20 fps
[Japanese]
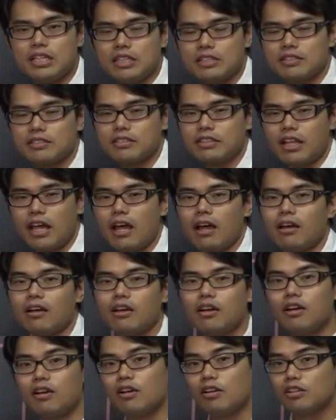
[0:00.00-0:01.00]
について
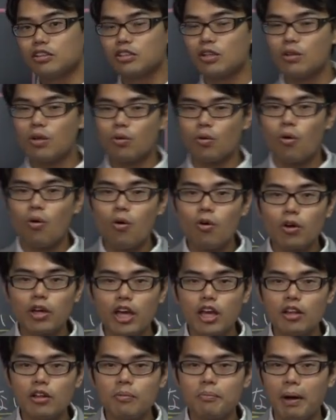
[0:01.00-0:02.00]
その合
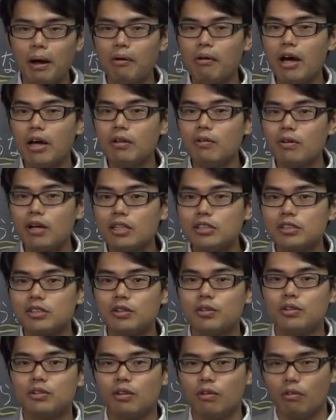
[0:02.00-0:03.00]
計の場合の数
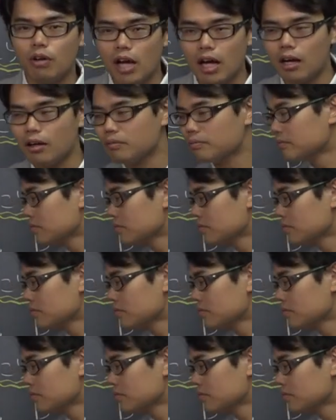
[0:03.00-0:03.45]
というのは